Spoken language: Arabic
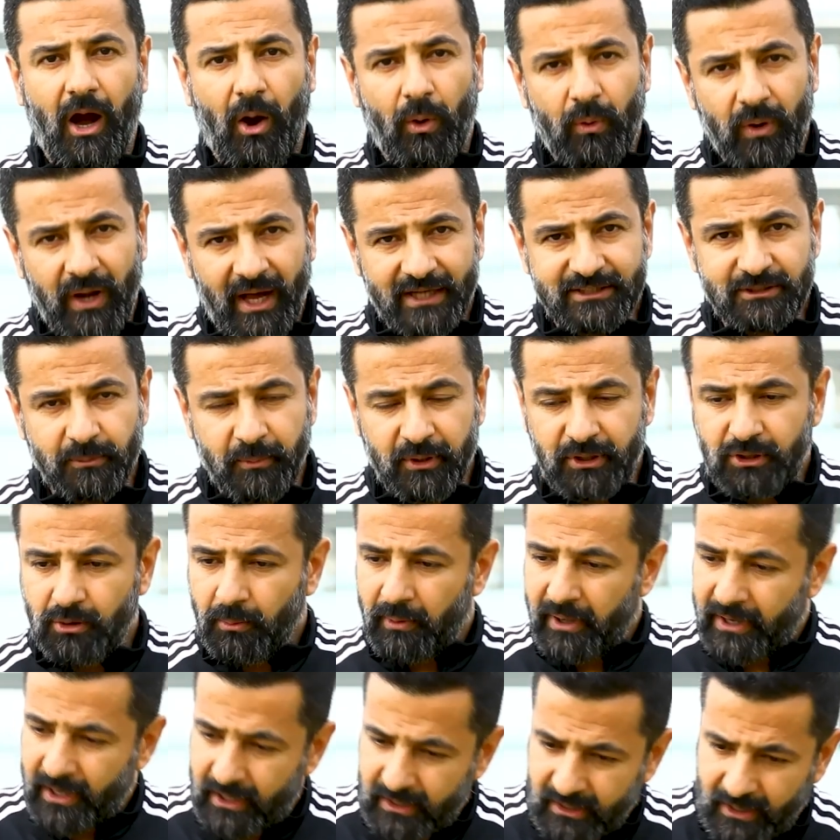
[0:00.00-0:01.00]
او لازم
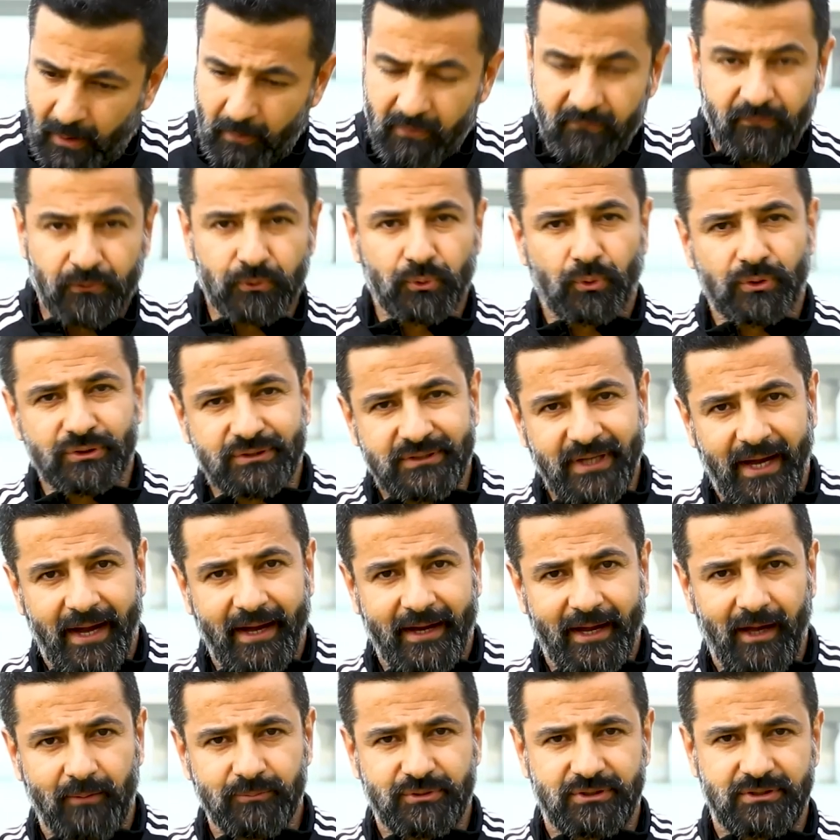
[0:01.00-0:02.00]
تتمرن قبل فطور
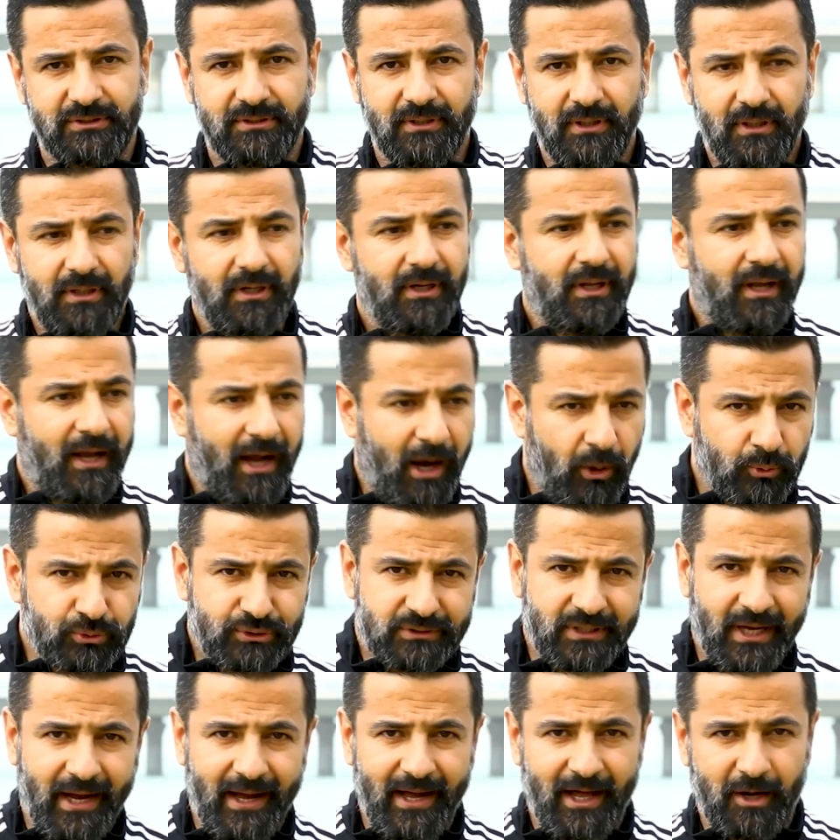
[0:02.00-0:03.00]
الساعه 5 او
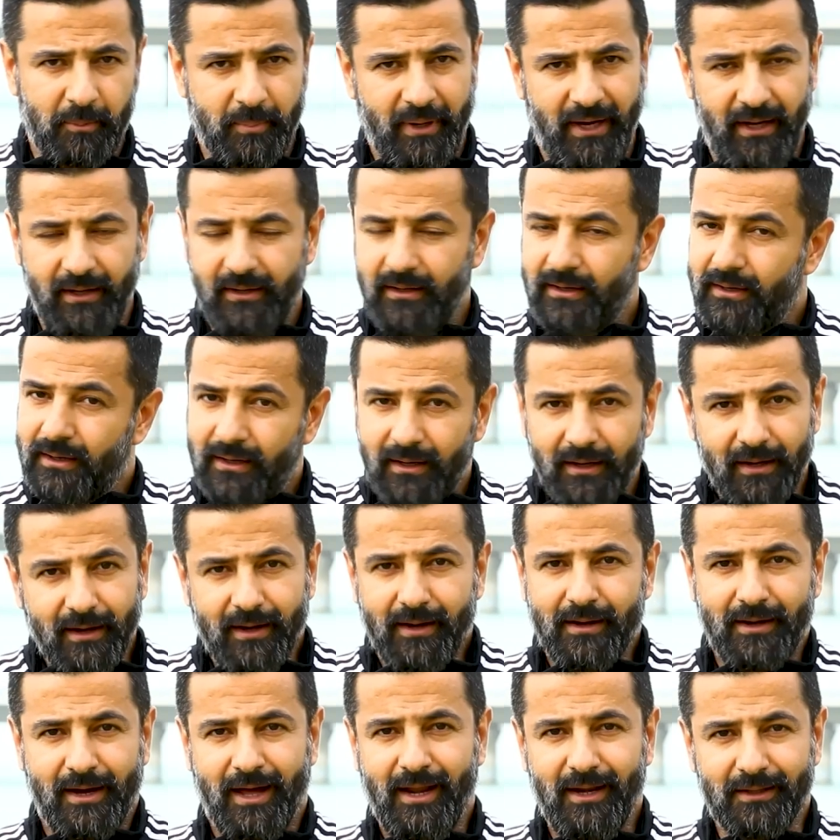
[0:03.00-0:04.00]
الساعه 4
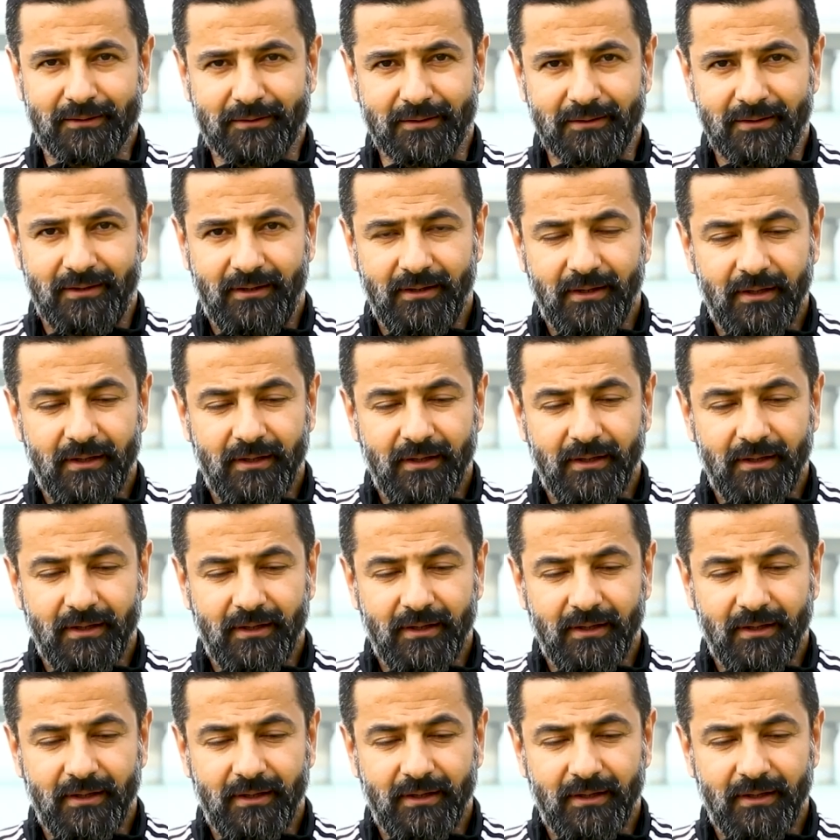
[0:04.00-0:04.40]
غلط